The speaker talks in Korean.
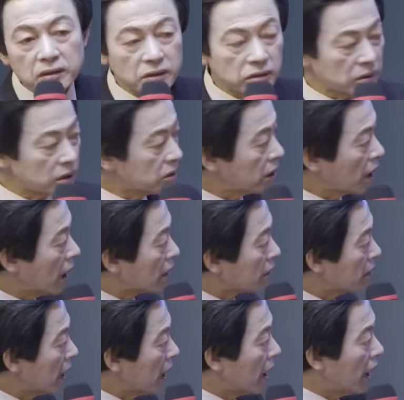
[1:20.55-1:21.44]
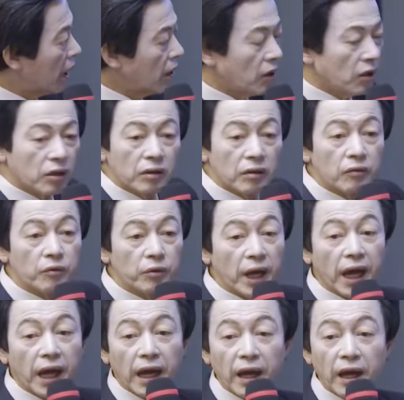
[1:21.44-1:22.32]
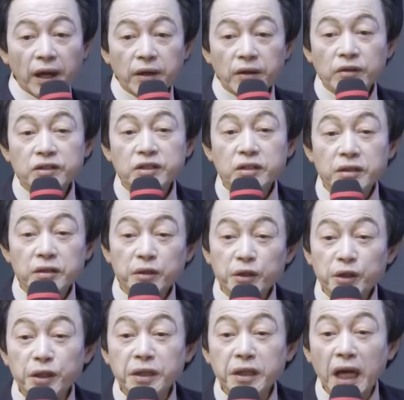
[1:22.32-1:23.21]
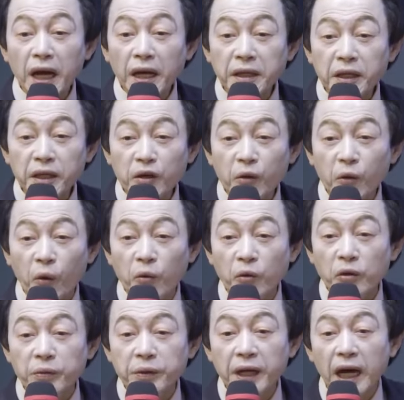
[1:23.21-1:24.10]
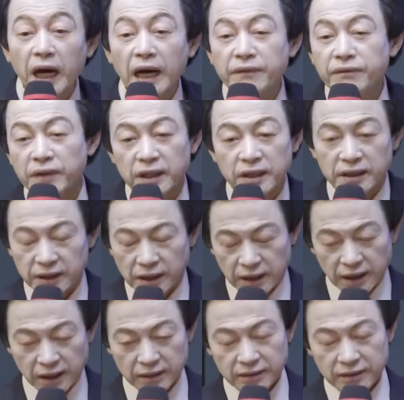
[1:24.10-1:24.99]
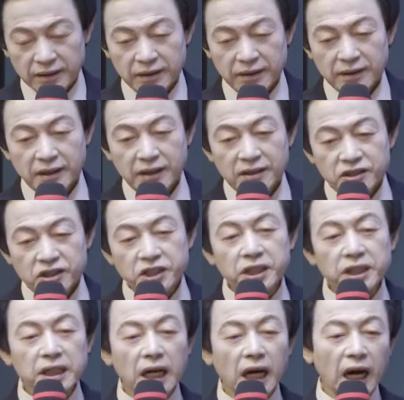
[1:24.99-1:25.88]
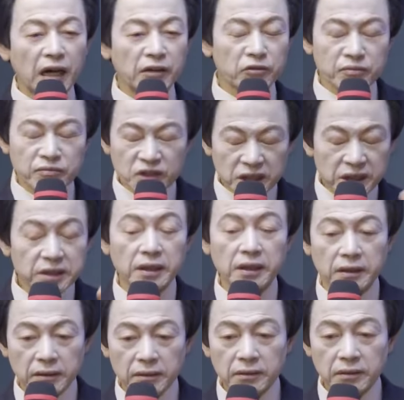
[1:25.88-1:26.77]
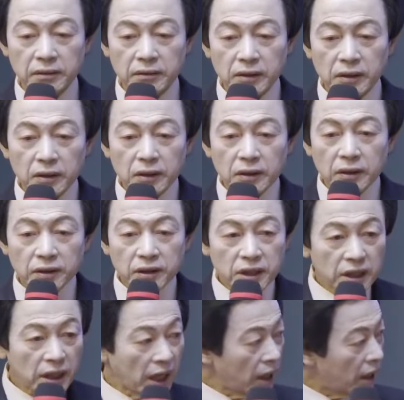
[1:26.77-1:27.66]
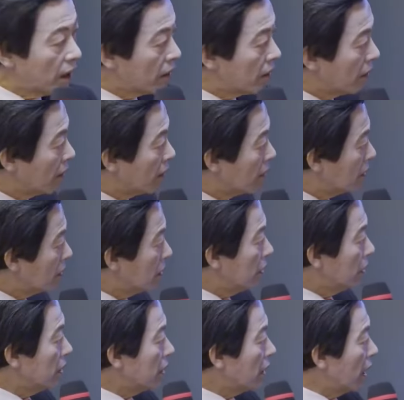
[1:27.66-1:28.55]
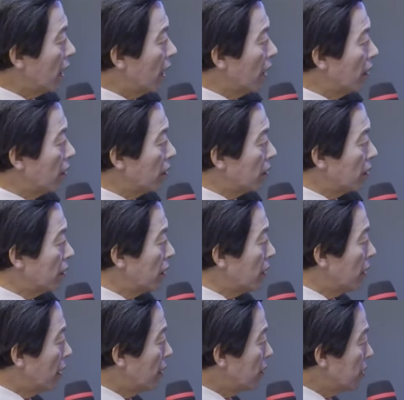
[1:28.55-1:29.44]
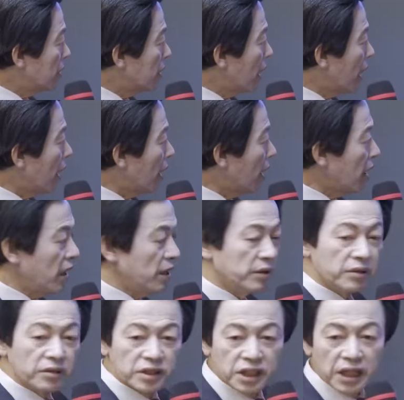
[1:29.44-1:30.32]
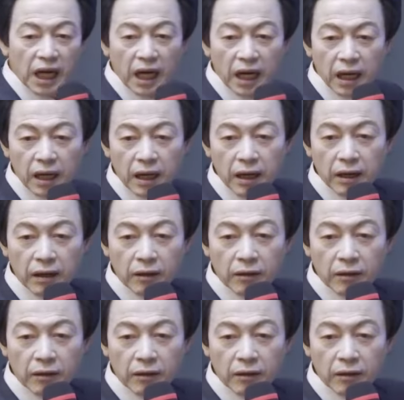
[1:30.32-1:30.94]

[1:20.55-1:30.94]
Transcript: 그, 그래 안 그래? 왜? 영양이 공급이 안 되니까. C가 안 움직여. 이게 이게 이게 에너지야.